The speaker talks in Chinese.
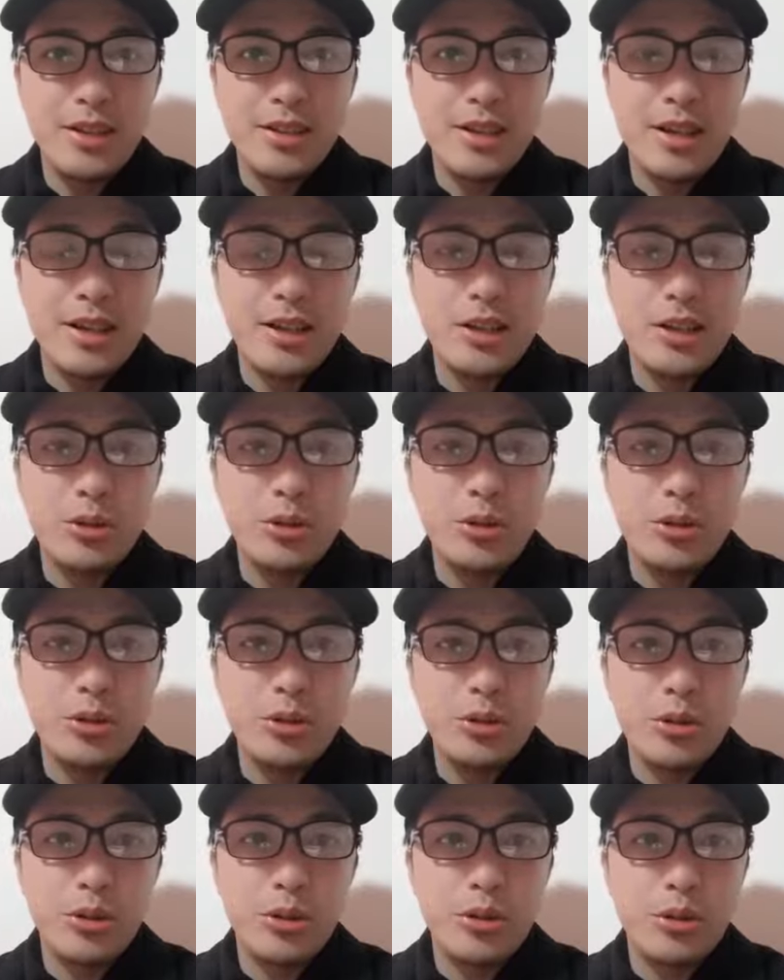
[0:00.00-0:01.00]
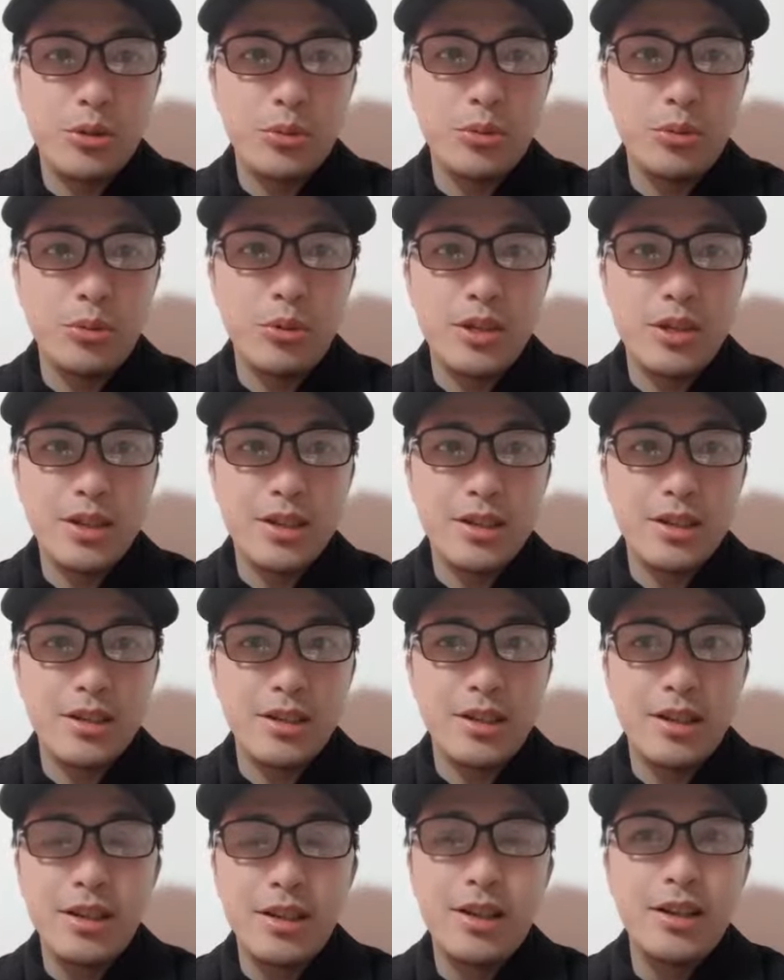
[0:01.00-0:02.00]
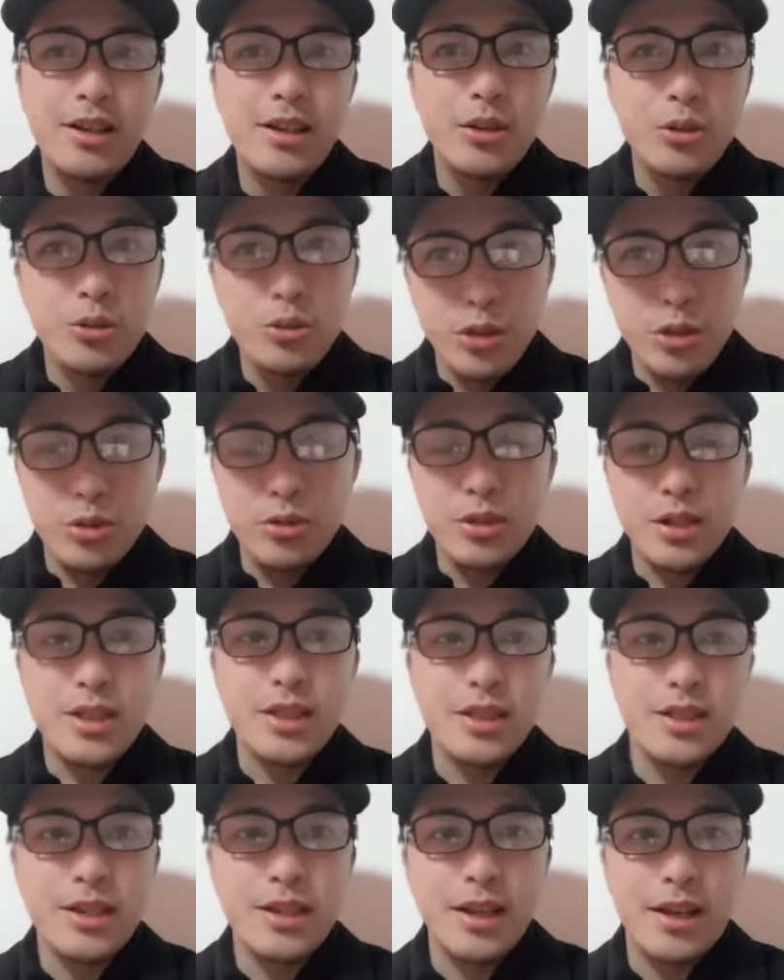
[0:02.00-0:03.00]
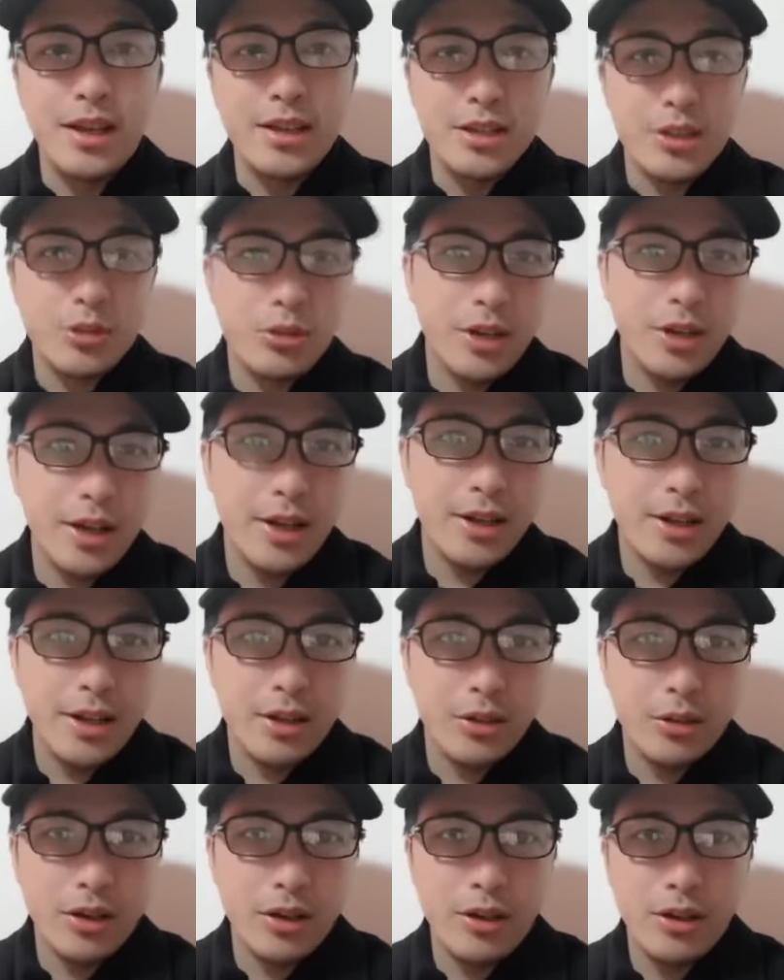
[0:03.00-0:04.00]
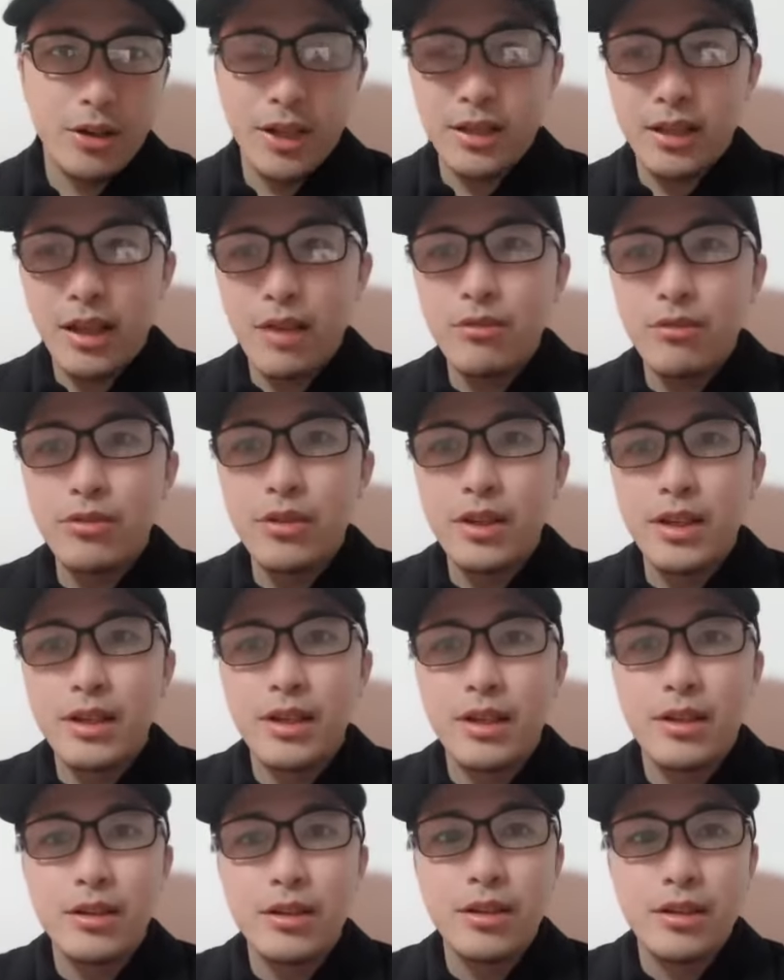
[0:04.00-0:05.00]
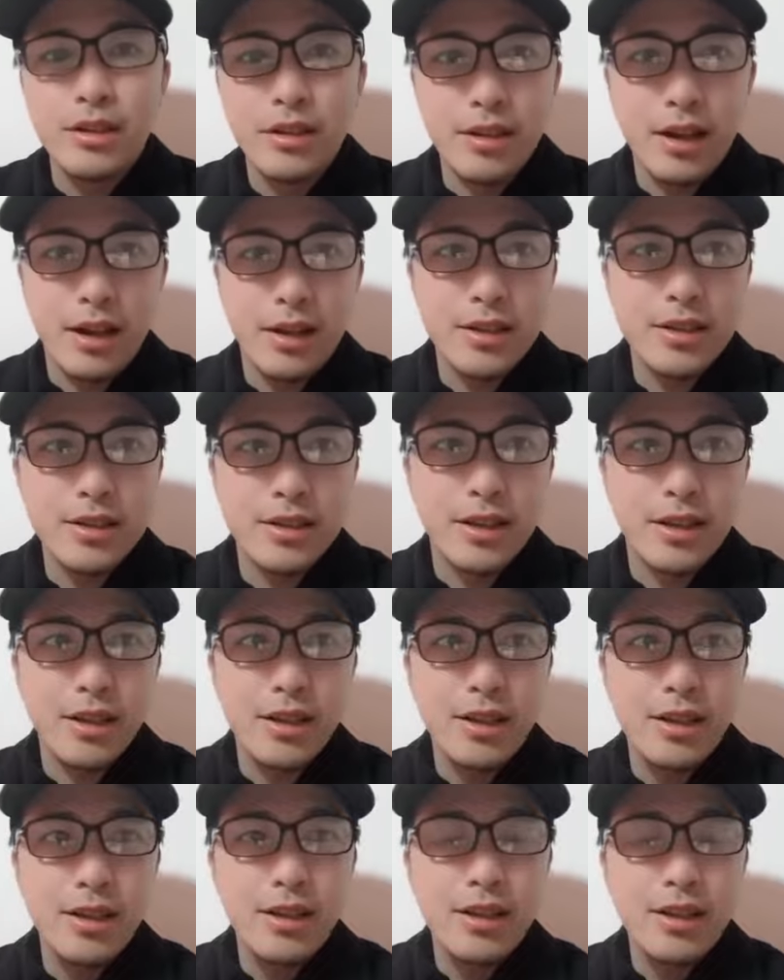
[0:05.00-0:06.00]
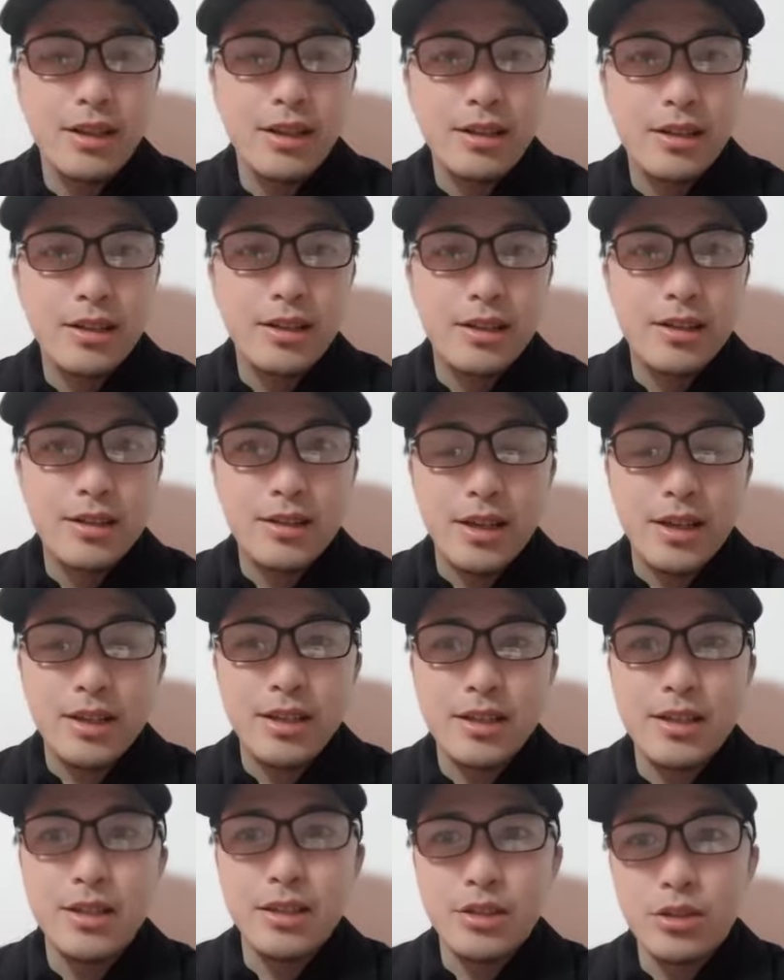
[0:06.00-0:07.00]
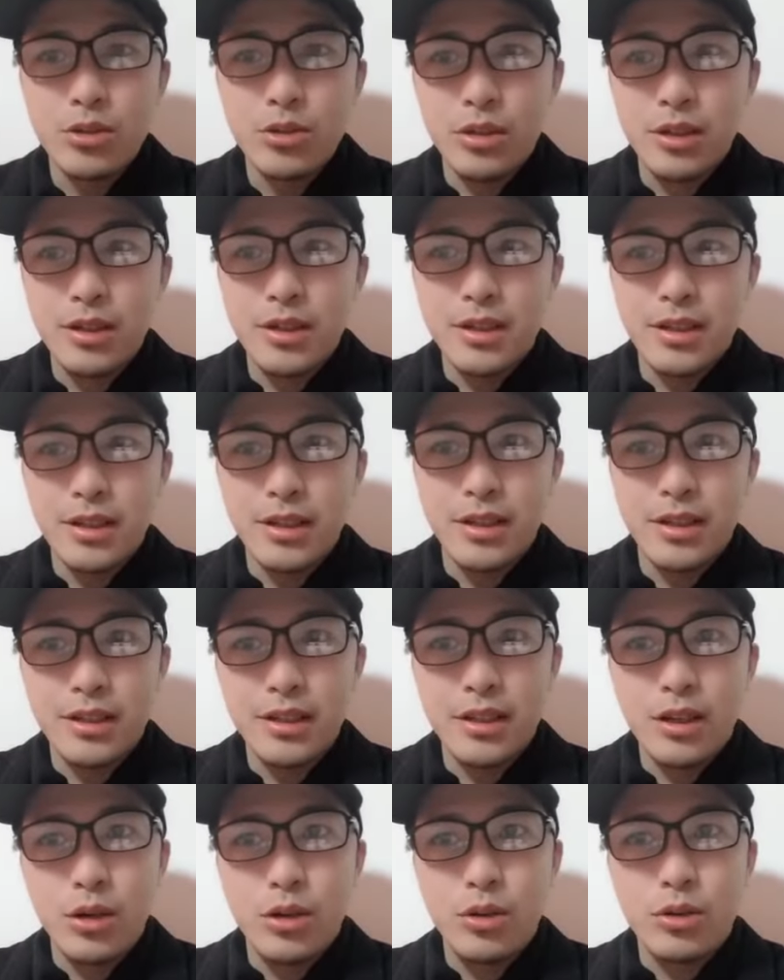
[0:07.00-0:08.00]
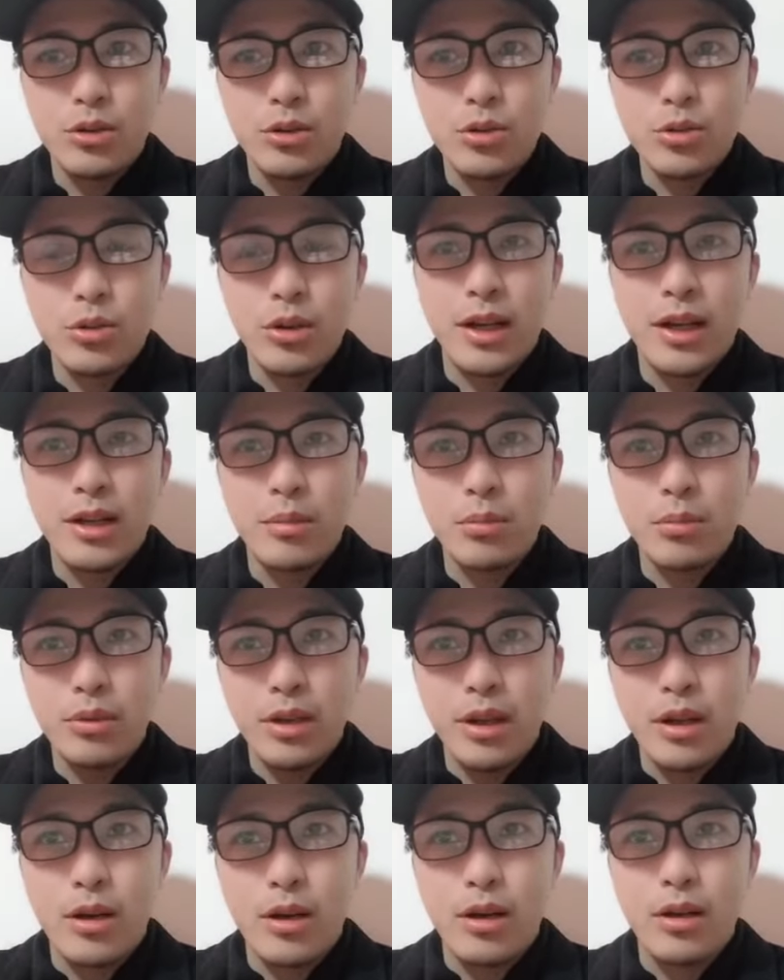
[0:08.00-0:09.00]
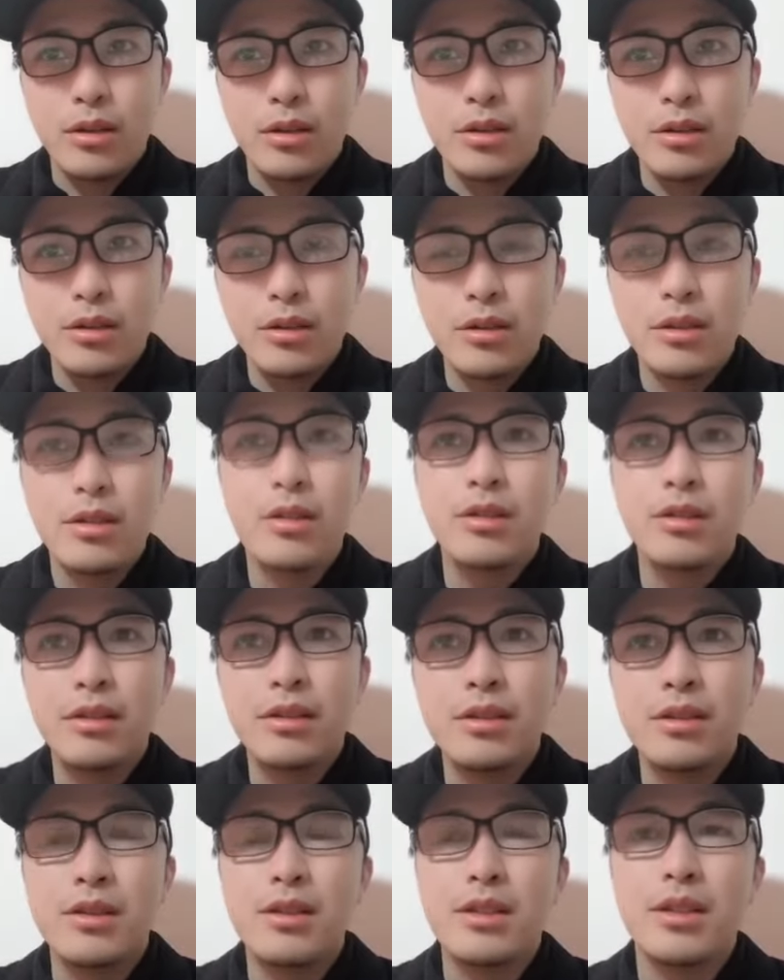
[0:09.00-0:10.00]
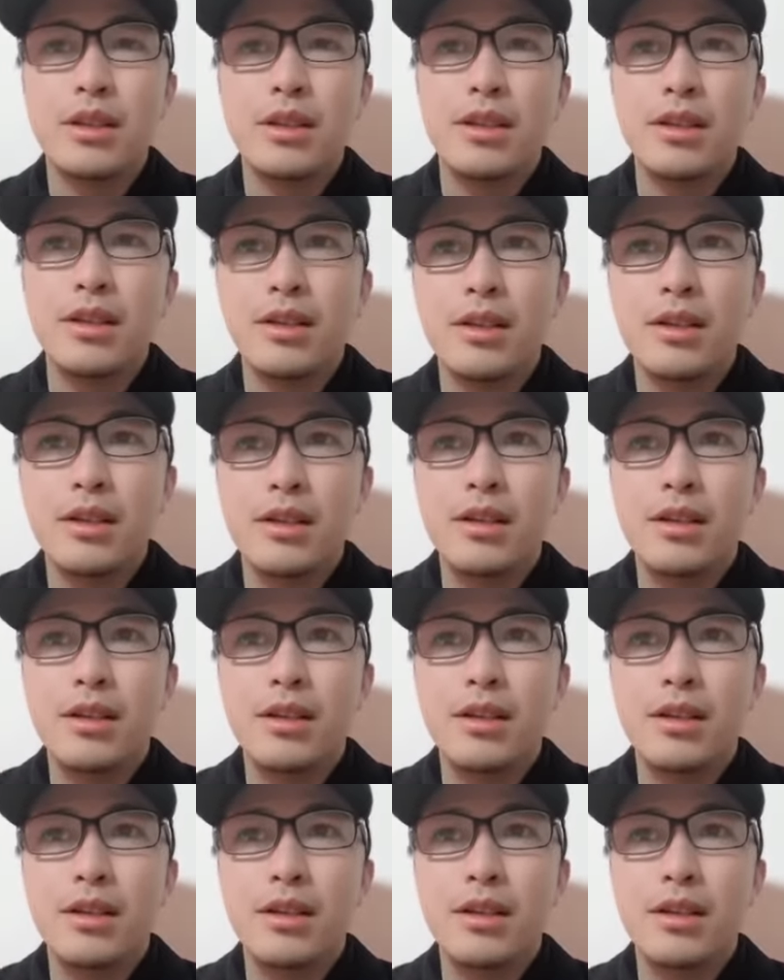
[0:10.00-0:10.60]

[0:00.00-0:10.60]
甲壳虫乐队无论是乐队期间，还是约翰列侬后来单飞跟杨子在一起做的这个“要做爱不要这个